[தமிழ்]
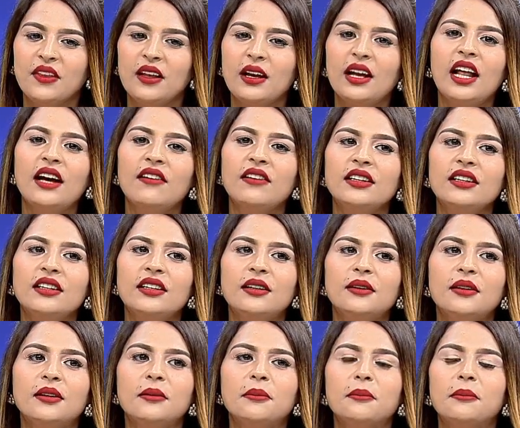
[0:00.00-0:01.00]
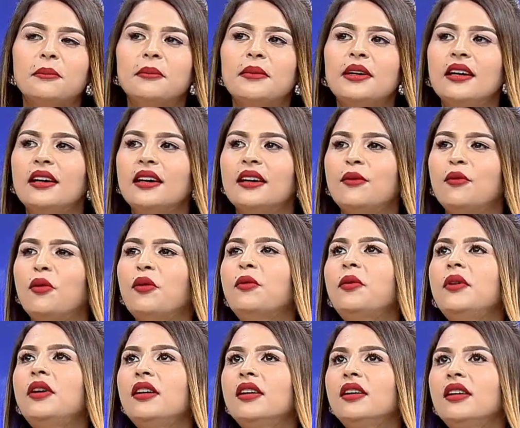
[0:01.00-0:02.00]
ஏன்னா வந்து
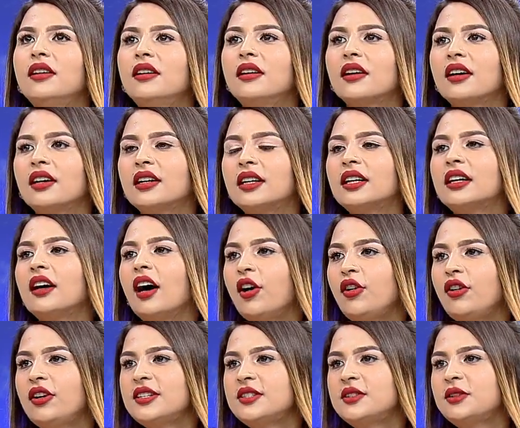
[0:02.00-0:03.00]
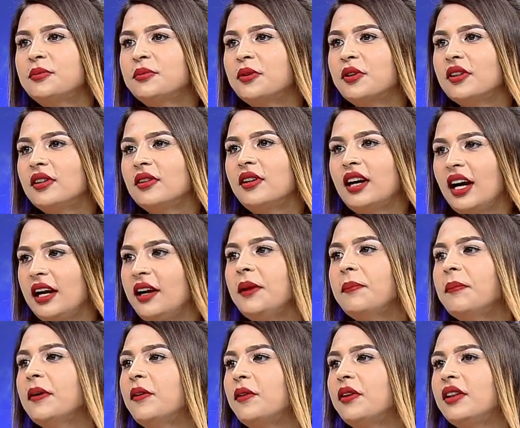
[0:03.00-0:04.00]
ஒவ்வொரு கான்டெஸ்ட்டு போகிறதுக்கு
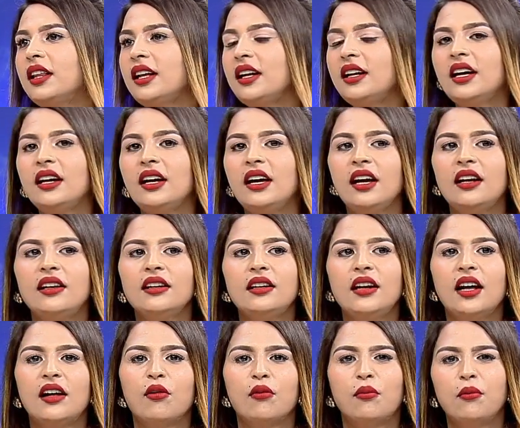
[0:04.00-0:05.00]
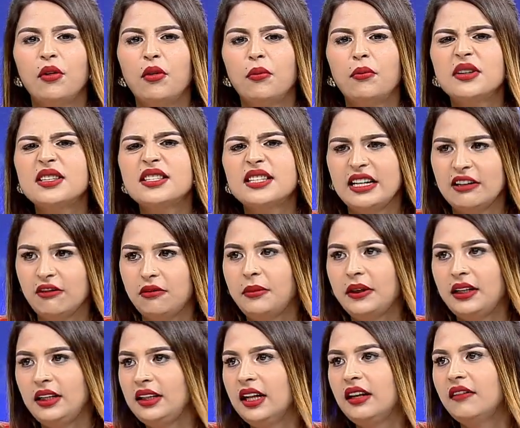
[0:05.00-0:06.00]
கண்டிப்பாக ஒரு திருநங்கையாக வந்து நான் ரொம்ப ரொம்ப செலவு
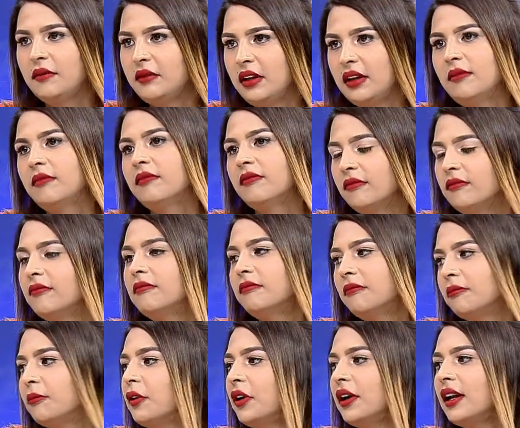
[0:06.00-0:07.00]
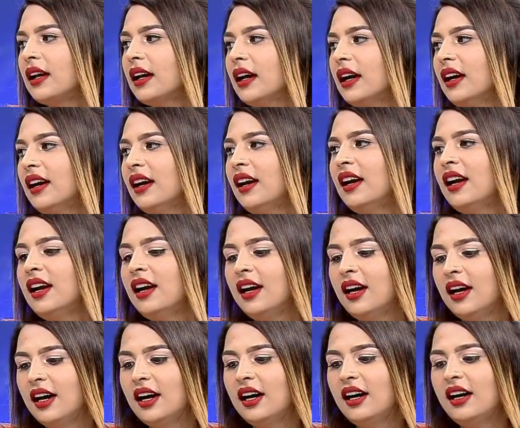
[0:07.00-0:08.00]
பண்ணி தான் நான் போயிருக்கேன்
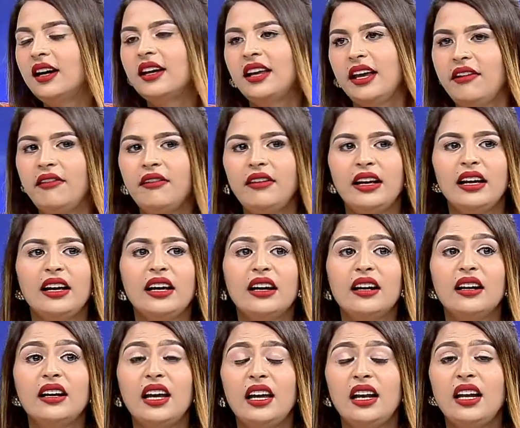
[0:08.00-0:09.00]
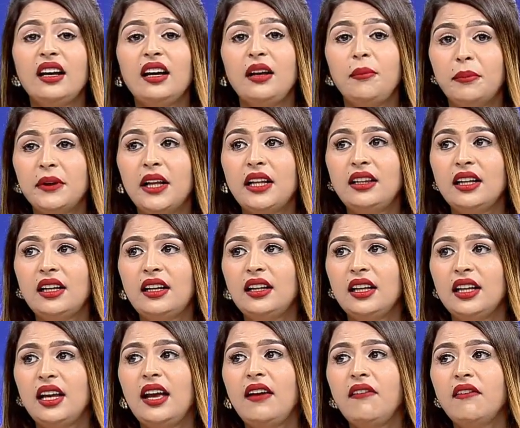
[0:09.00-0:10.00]
ஏன் எனக்கு இப்போ தான்
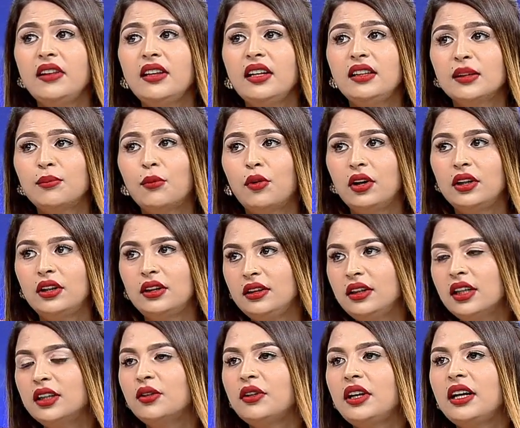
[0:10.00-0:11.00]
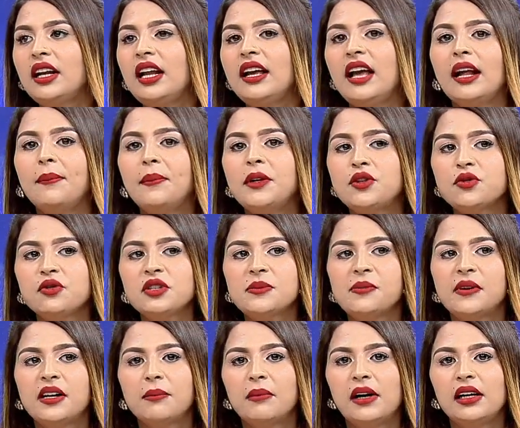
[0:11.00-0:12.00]
தெரியுது ஏன் வந்து இந்த இந்த துறைங்களை யாருமே சூஸ்
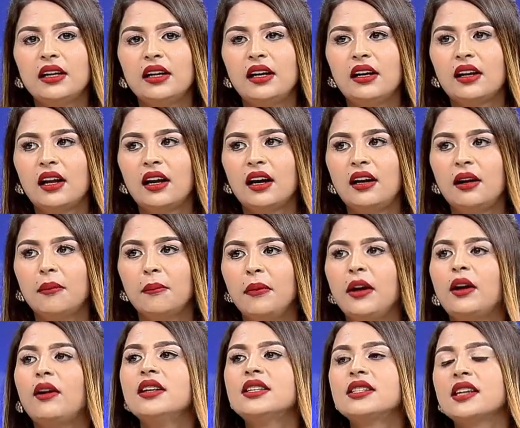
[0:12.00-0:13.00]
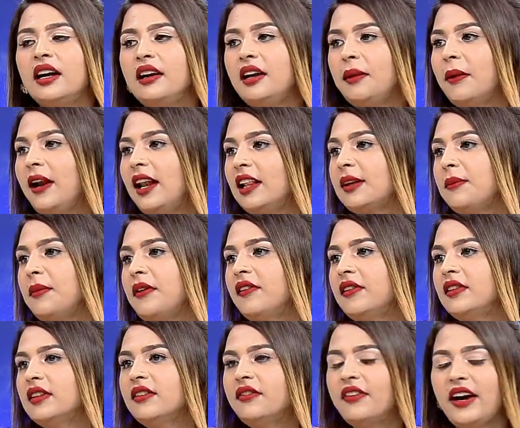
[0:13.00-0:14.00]
பண்ண மாட்டேன்றாங்கன்னு பிகாஸ் கண்டிப்பாக எல்லாத்துக்குமே
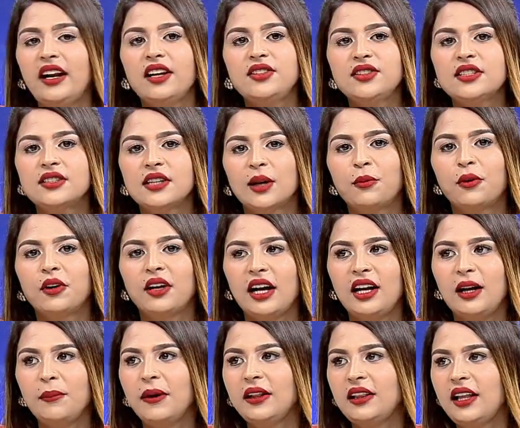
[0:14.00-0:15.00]
வந்து ஃபைனான்ஷியல் சப்போர்ட் கண்டிப்பாக